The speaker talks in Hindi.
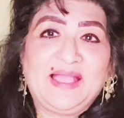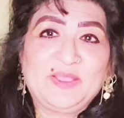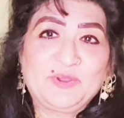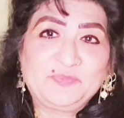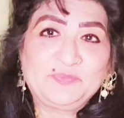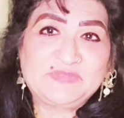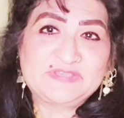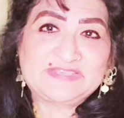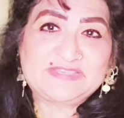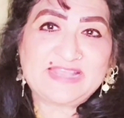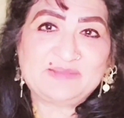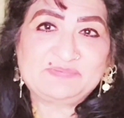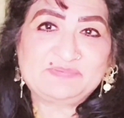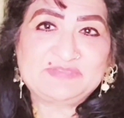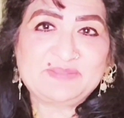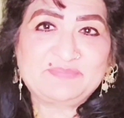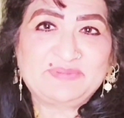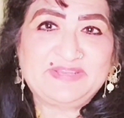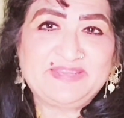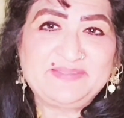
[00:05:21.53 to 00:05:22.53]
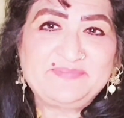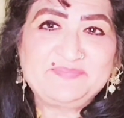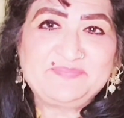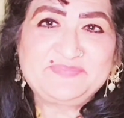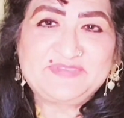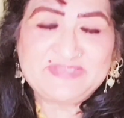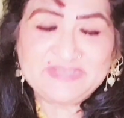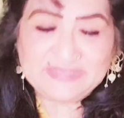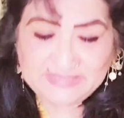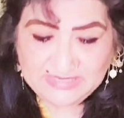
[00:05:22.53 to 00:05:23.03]
आई होप दिस हेल्प समबरी
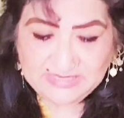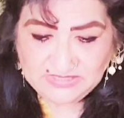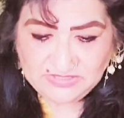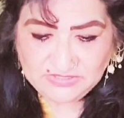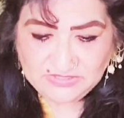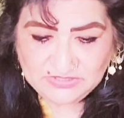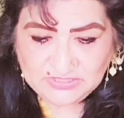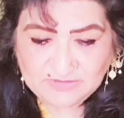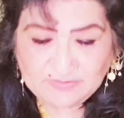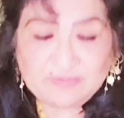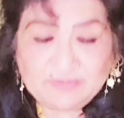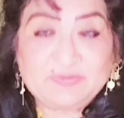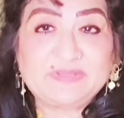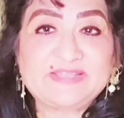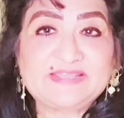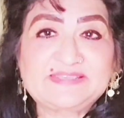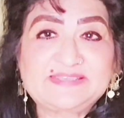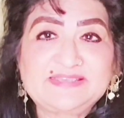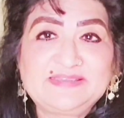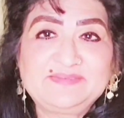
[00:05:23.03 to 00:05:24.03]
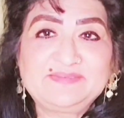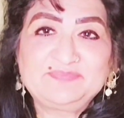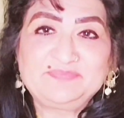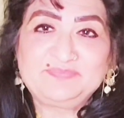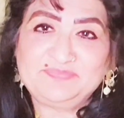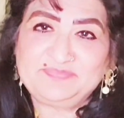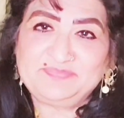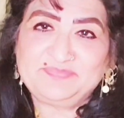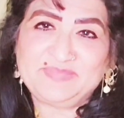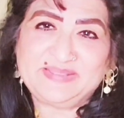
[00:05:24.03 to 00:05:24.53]
चिल्ड्रेन चमन प्रदेशी
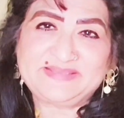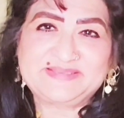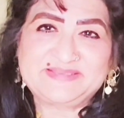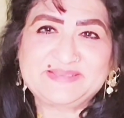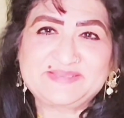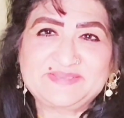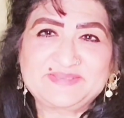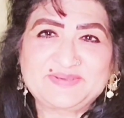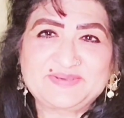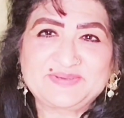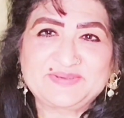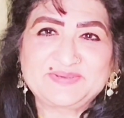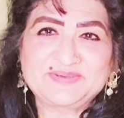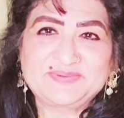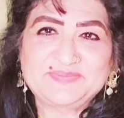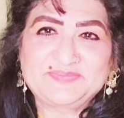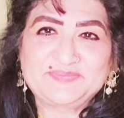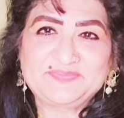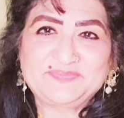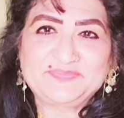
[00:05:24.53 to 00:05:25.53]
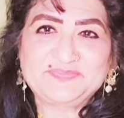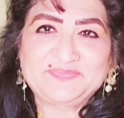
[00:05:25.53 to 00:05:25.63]
मैं